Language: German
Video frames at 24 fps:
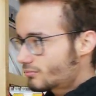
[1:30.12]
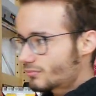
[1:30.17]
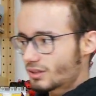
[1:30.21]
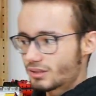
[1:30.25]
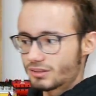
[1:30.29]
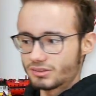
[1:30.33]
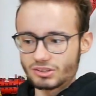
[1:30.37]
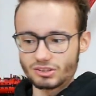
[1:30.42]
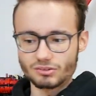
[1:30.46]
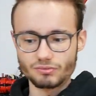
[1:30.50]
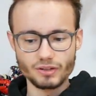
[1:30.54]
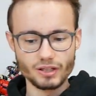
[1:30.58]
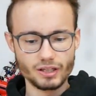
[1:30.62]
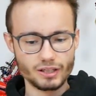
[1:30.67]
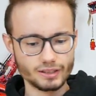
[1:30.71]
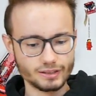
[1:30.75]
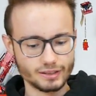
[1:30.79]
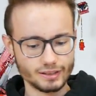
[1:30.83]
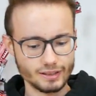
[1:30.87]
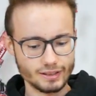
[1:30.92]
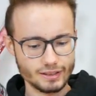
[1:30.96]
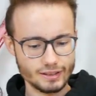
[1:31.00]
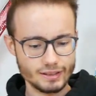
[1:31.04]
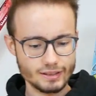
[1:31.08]
Das wäre
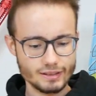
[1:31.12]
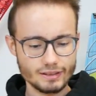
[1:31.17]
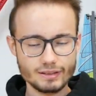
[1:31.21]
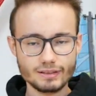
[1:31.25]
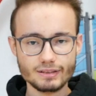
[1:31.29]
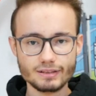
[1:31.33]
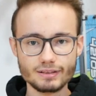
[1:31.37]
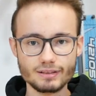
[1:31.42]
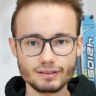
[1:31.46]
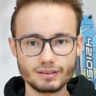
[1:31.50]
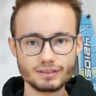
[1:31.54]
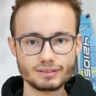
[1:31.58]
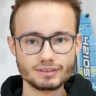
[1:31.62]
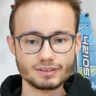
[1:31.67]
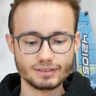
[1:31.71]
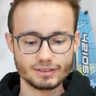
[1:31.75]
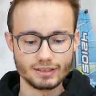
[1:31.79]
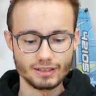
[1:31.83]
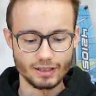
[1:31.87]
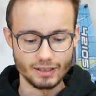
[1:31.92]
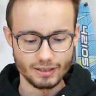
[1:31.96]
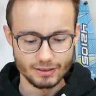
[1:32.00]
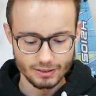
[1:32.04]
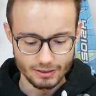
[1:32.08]
dann dieses
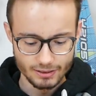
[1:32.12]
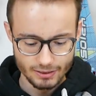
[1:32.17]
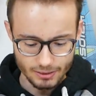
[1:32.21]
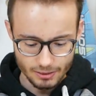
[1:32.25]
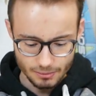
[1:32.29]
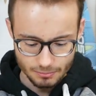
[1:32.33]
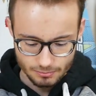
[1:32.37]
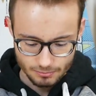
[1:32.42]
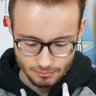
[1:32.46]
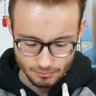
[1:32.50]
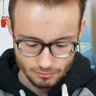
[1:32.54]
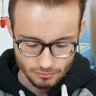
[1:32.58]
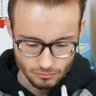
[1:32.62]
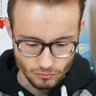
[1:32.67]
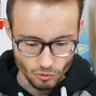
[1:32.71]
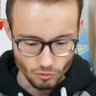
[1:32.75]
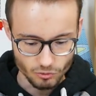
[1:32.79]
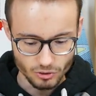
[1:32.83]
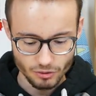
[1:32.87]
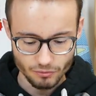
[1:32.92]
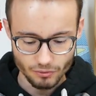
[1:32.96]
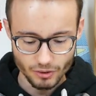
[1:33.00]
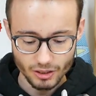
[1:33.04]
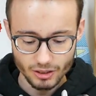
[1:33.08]
kleine hier.
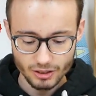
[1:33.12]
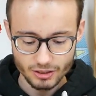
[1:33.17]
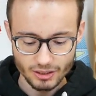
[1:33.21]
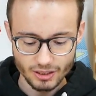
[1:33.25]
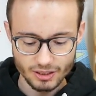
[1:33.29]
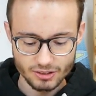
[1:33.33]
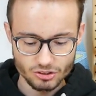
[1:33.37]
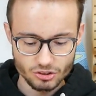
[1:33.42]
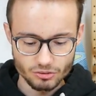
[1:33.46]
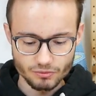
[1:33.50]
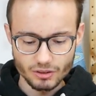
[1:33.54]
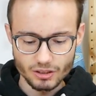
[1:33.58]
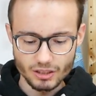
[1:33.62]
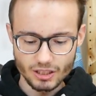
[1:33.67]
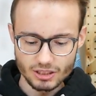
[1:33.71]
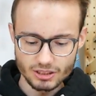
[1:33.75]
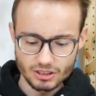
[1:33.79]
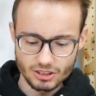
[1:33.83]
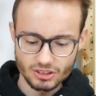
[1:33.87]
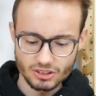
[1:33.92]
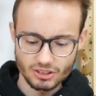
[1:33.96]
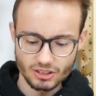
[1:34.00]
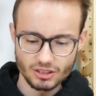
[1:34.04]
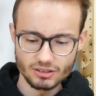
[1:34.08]
Und ihr werdet da jetzt
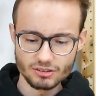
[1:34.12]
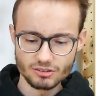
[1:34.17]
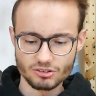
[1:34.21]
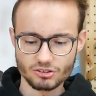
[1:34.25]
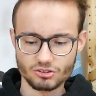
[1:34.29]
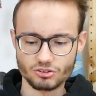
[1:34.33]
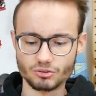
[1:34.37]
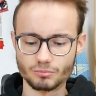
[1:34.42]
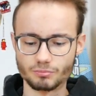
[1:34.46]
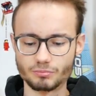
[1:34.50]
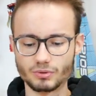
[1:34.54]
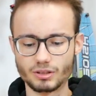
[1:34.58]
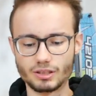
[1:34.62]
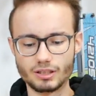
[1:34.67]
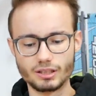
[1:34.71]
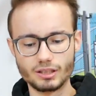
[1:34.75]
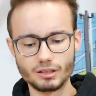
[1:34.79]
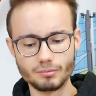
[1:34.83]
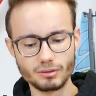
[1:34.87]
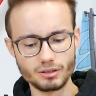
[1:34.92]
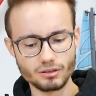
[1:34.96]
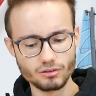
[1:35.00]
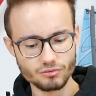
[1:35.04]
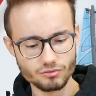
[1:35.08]
überrascht sein. So,
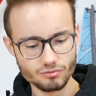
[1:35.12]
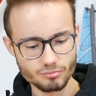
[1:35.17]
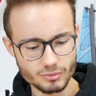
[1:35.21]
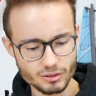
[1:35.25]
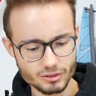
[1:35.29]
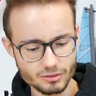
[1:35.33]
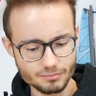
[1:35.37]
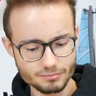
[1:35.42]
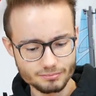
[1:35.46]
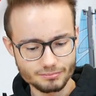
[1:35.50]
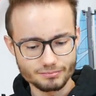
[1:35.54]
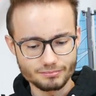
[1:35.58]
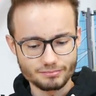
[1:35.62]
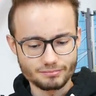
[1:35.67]
Kleber aufmachen.